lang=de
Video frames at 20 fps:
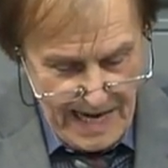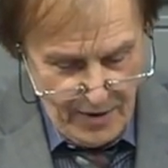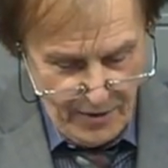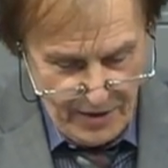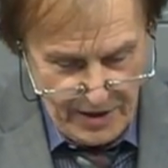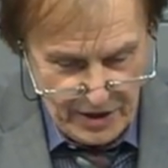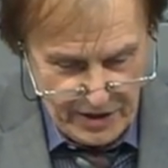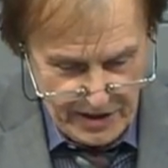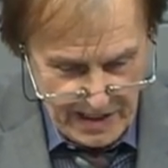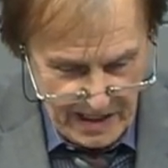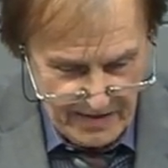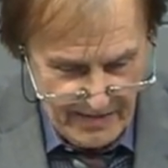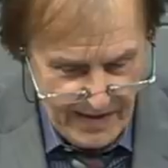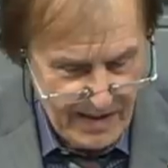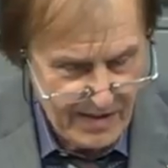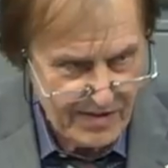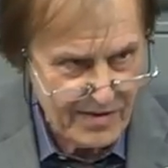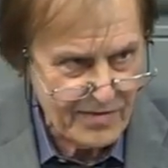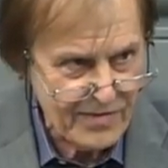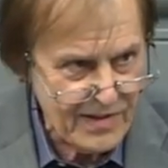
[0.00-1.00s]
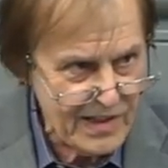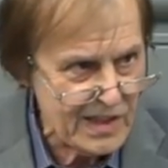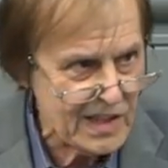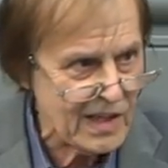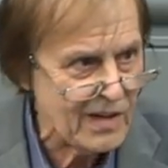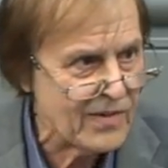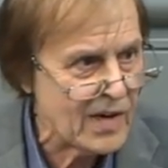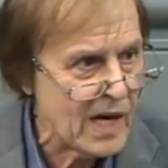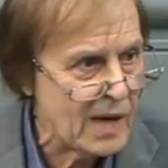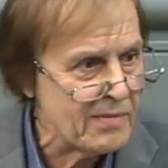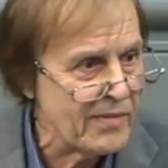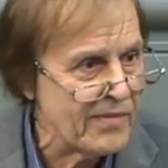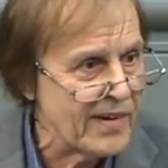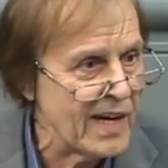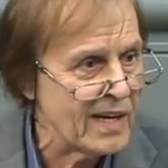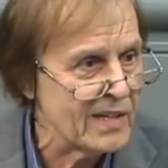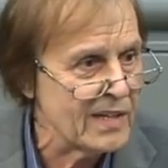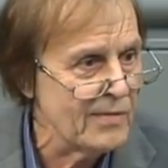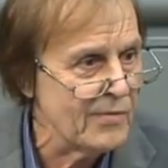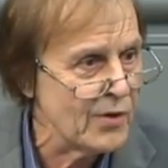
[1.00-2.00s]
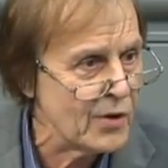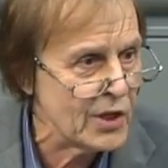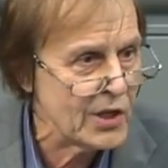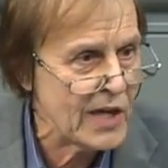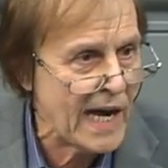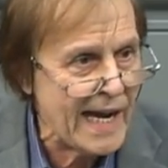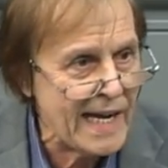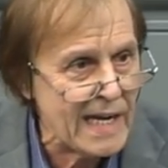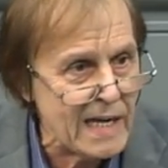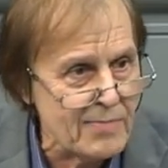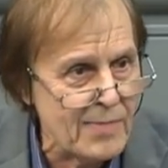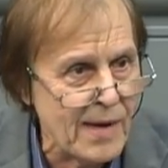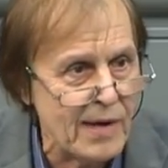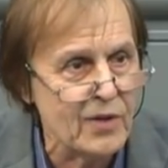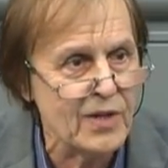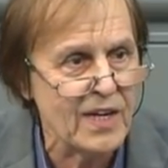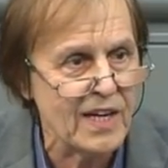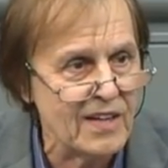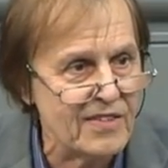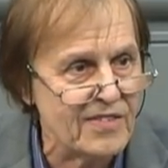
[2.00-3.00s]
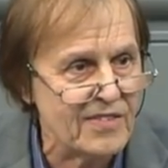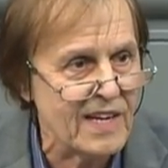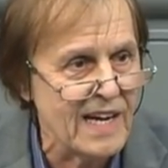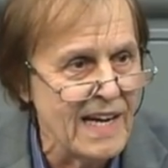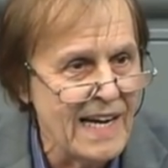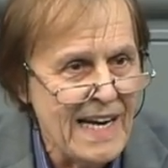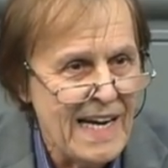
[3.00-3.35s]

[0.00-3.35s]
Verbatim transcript: Und ich denke, wenn das eine Pflichtaufgabe wäre, die wirklich eingebaut ist,